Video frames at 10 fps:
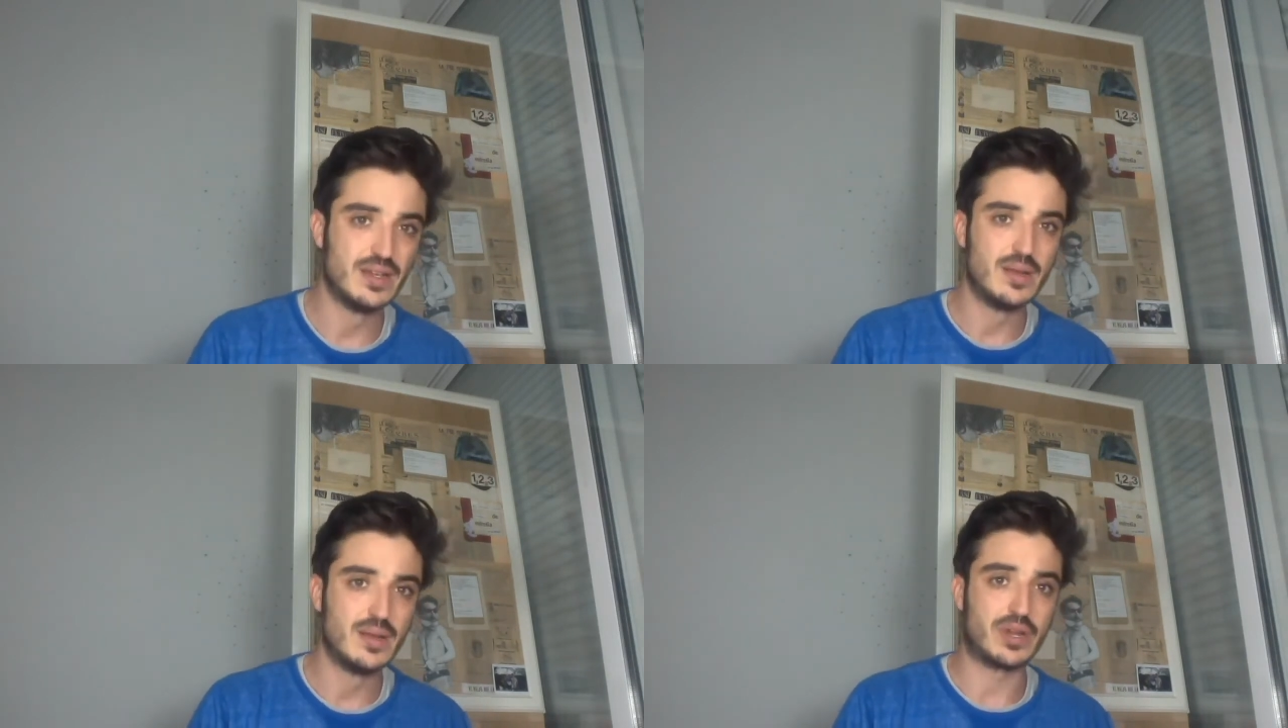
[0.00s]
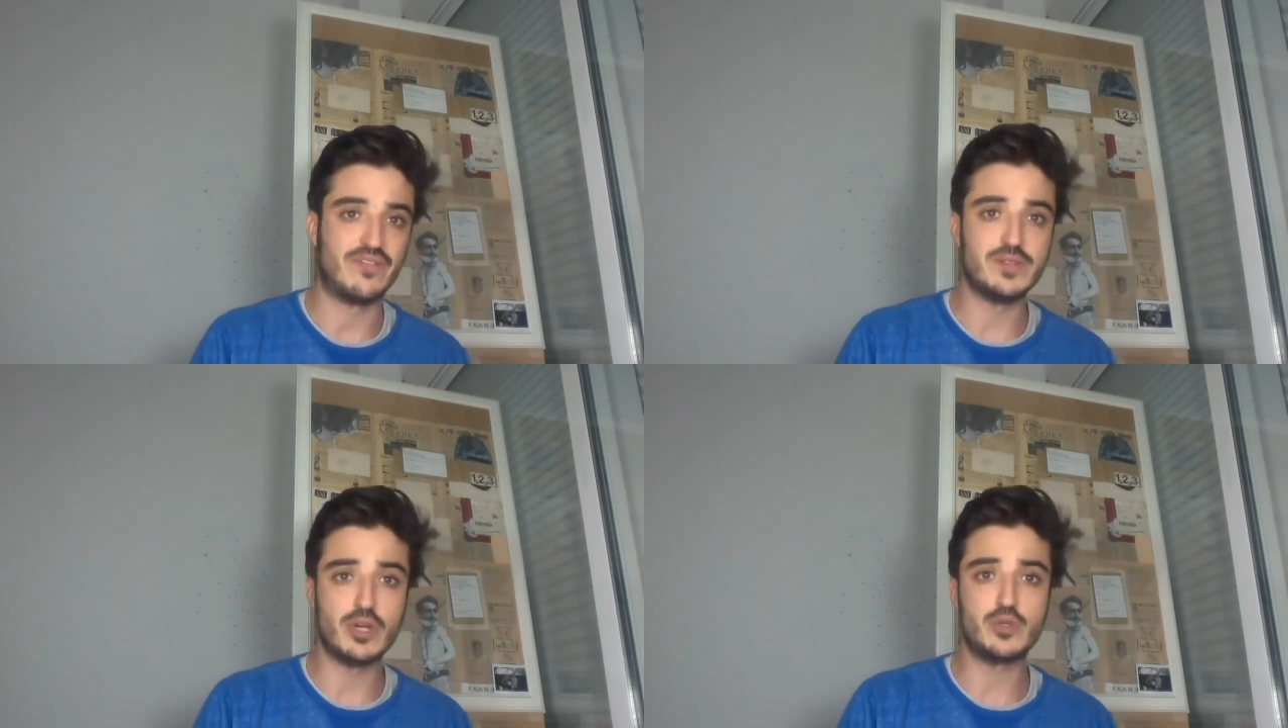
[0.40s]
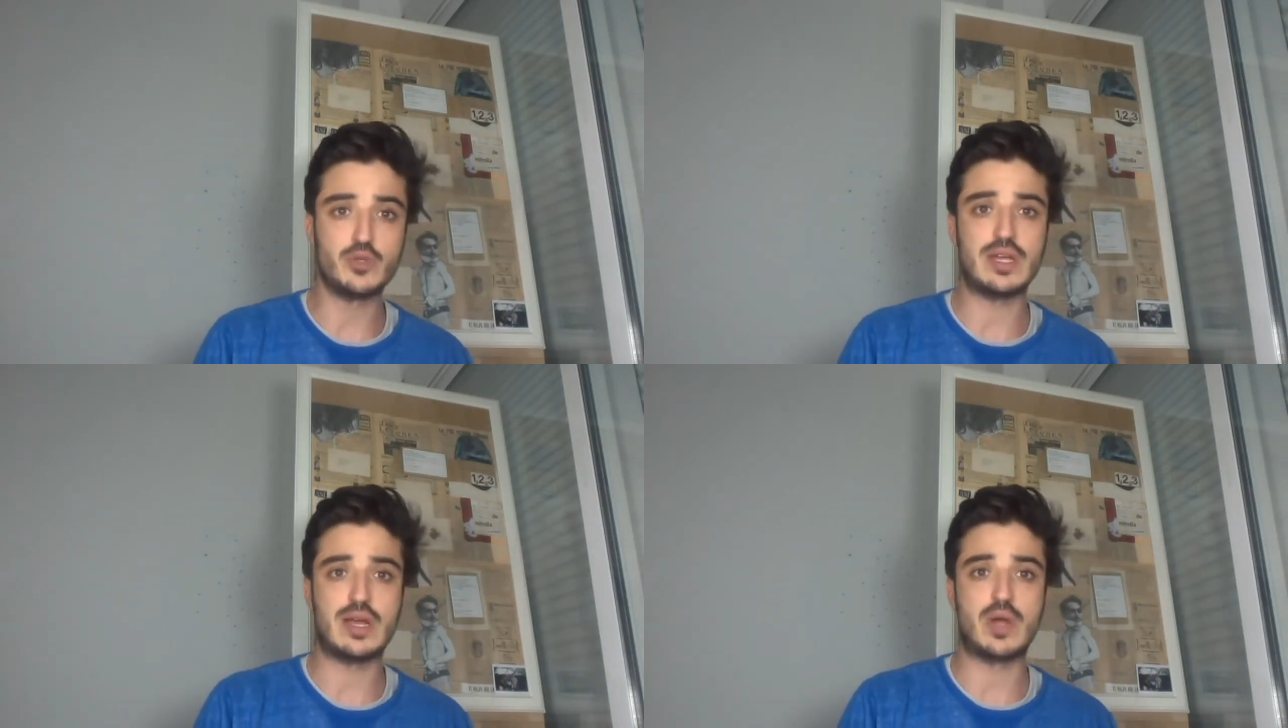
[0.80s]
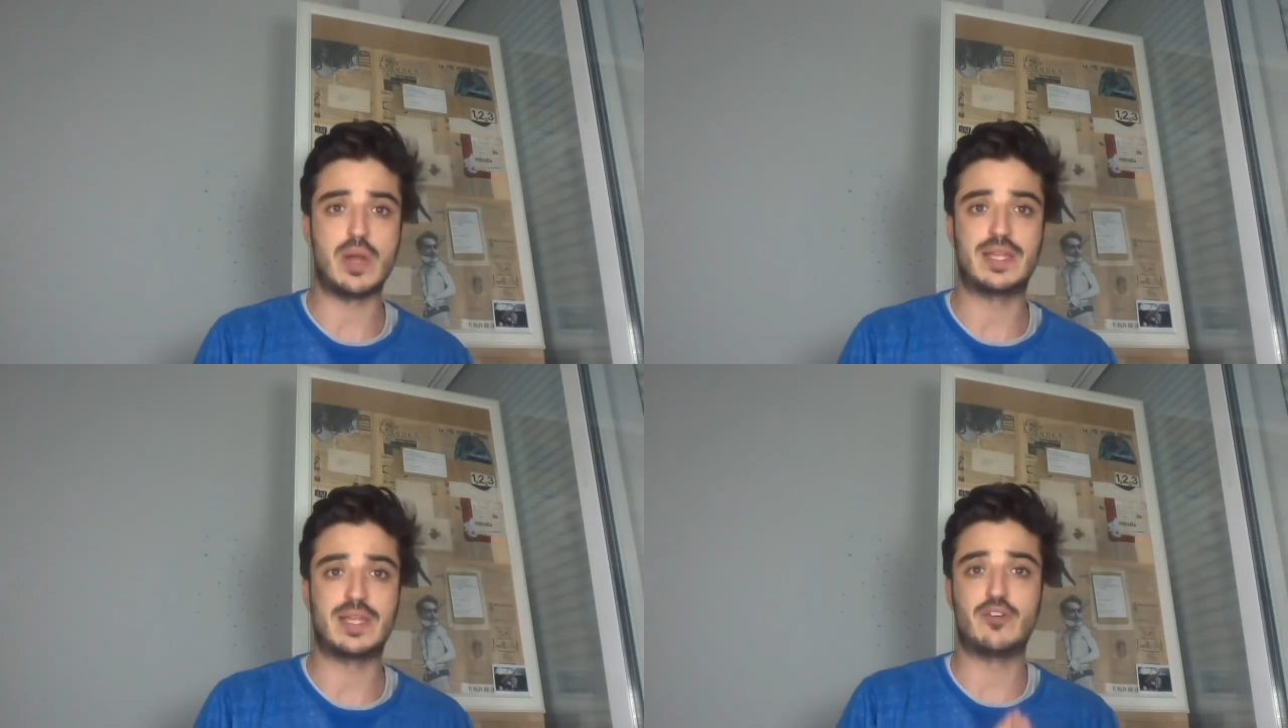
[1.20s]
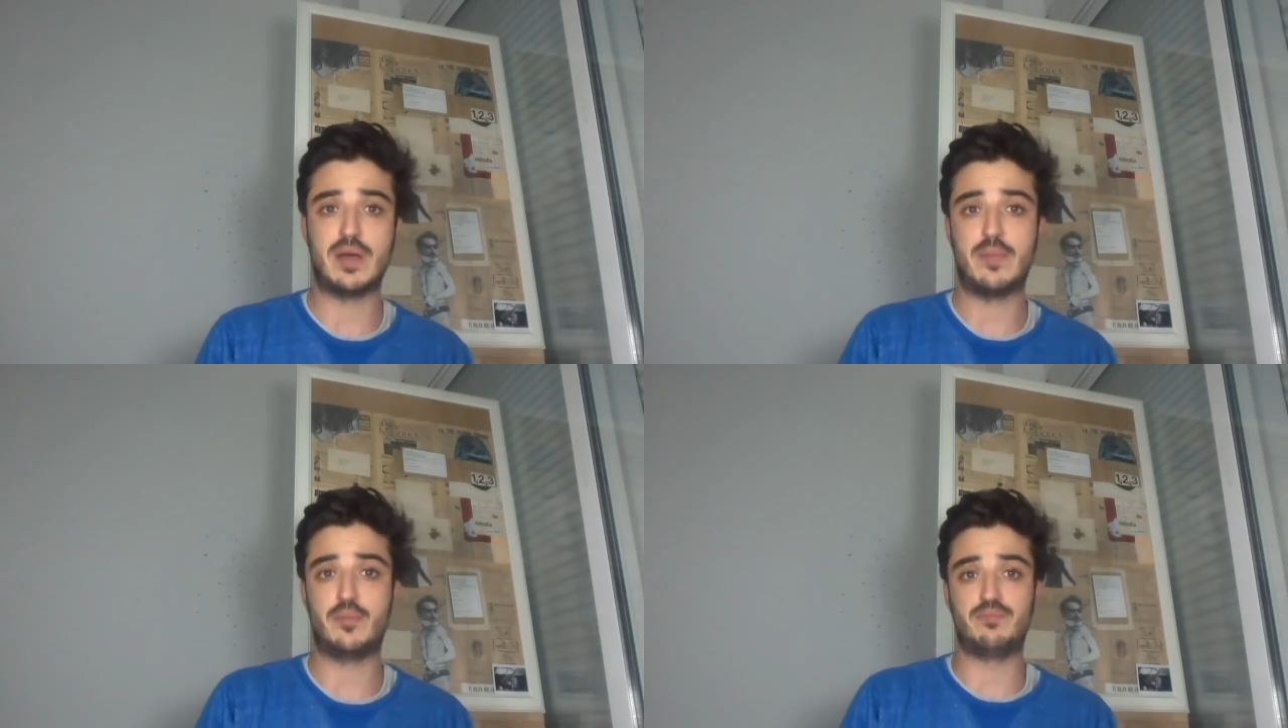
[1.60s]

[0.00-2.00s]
Porque Facebook es una, una plataforma